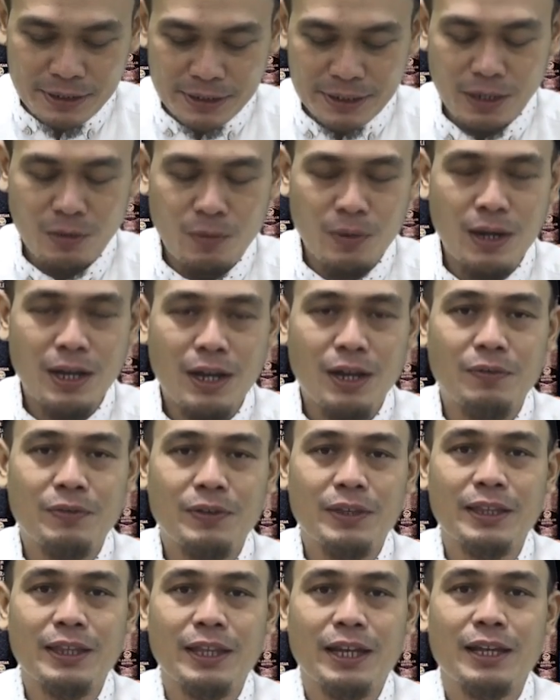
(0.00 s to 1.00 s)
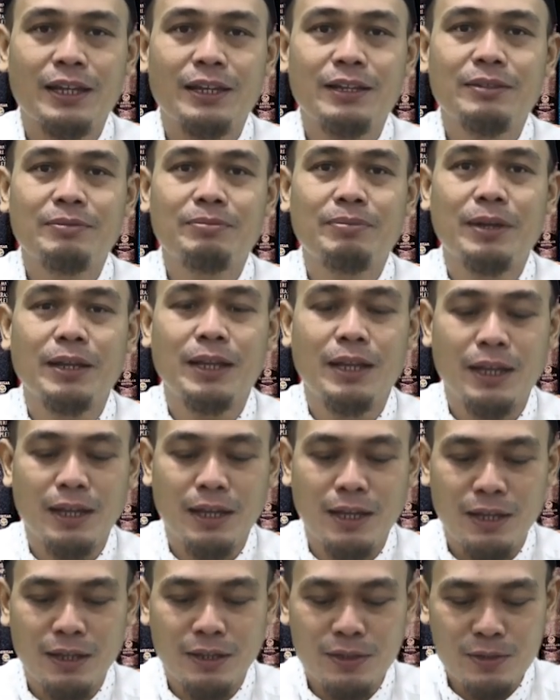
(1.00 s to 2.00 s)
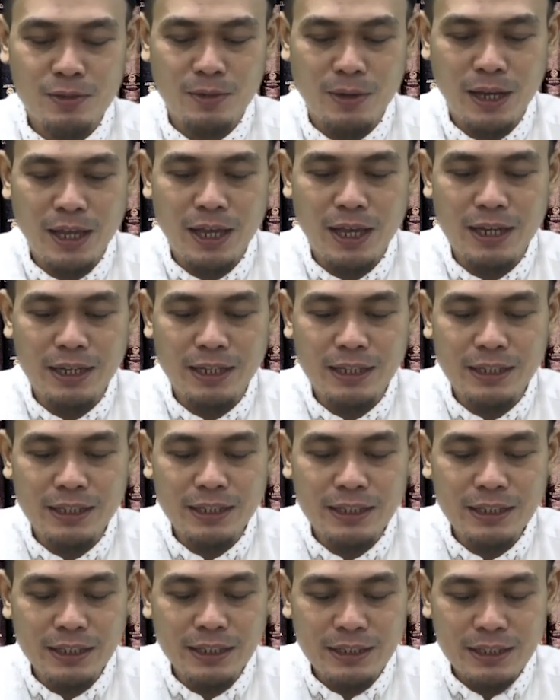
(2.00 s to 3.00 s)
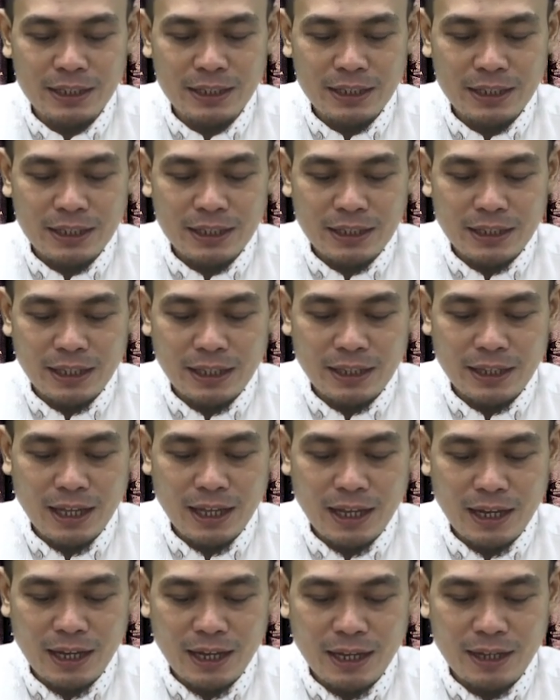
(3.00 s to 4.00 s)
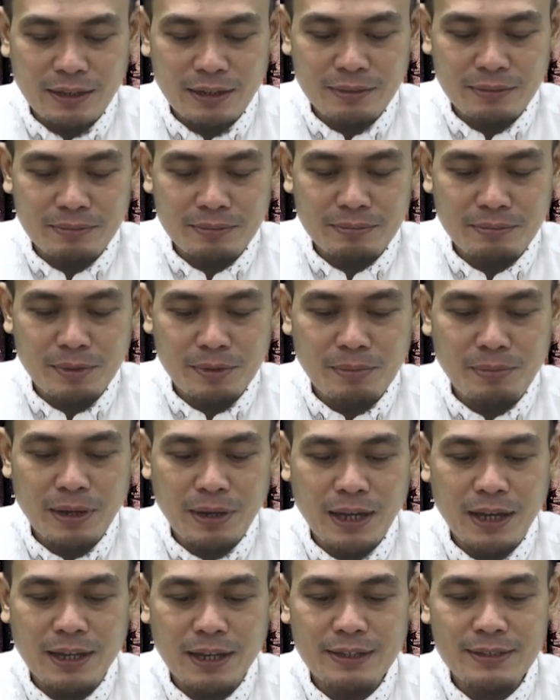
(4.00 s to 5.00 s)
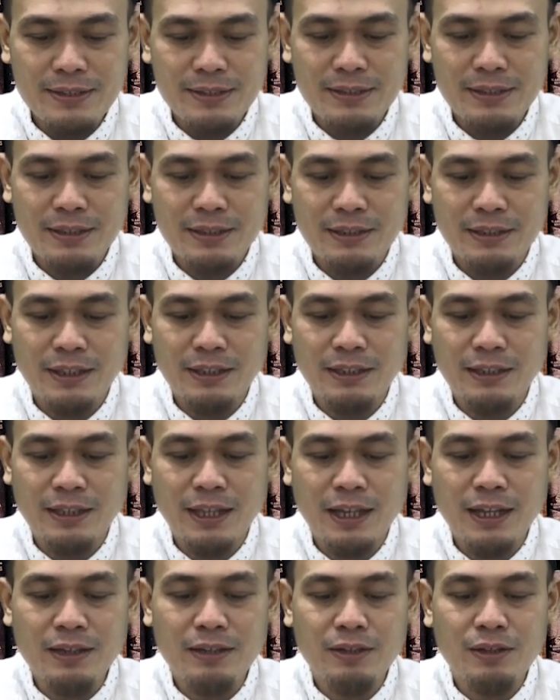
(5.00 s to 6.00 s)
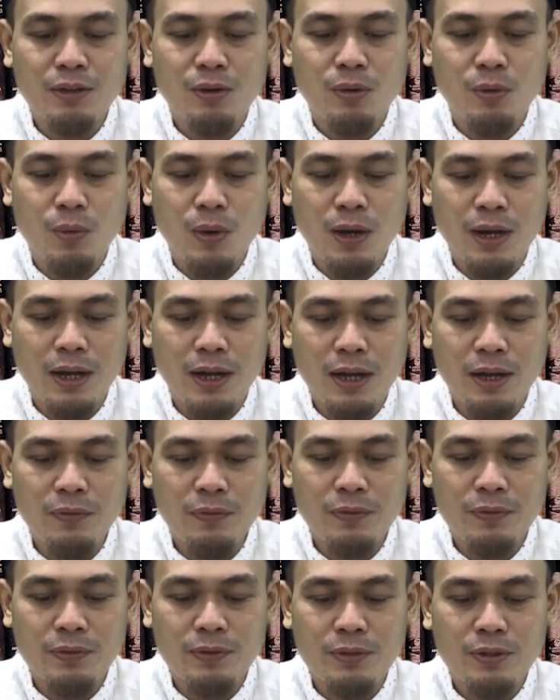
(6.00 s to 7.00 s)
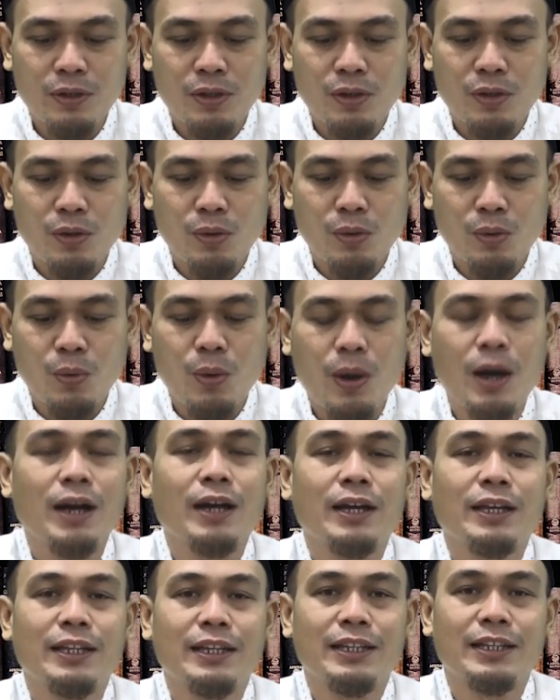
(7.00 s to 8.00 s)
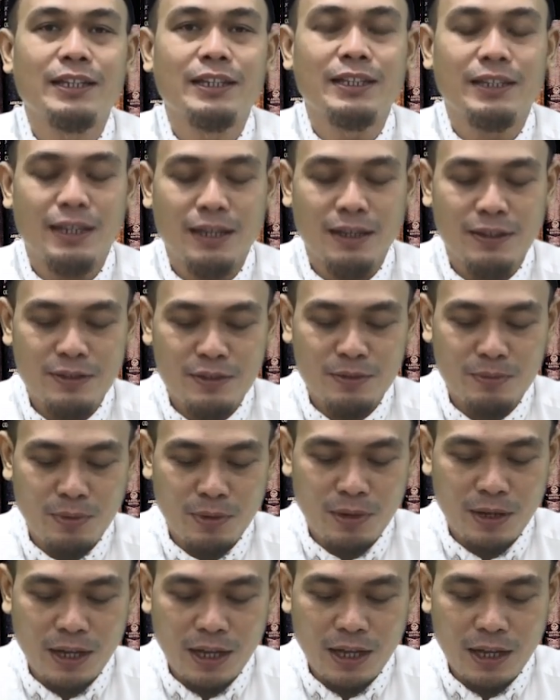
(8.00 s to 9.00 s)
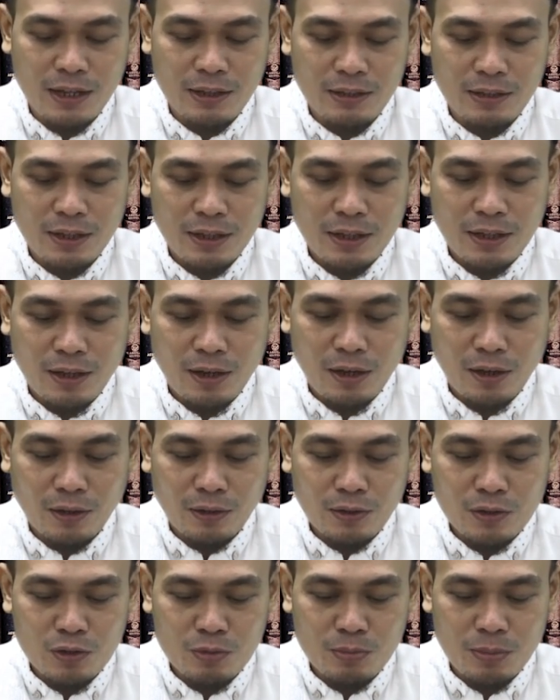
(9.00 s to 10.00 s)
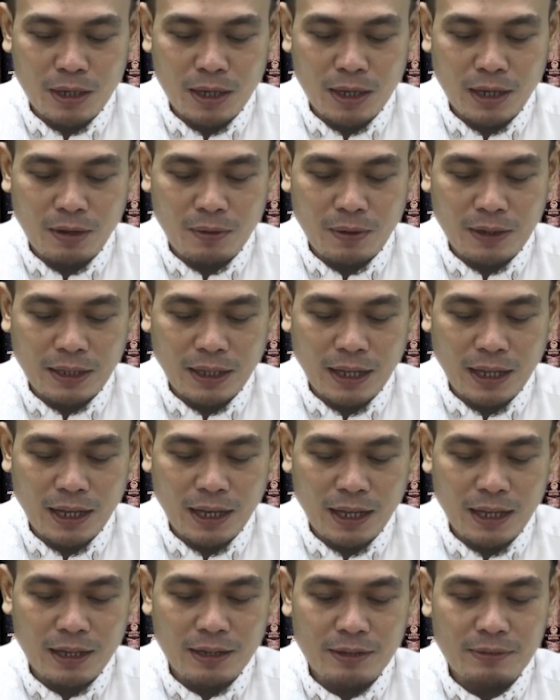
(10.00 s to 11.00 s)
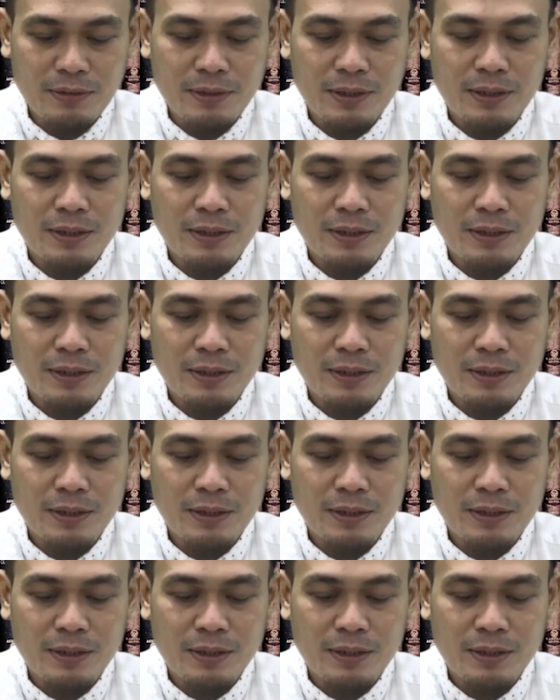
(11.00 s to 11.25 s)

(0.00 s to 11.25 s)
bincang wakaf kita pada sore hari ini kita akan membahas tentang wakaf uang ini. Nah, semoga Allah Subhanahu wa taala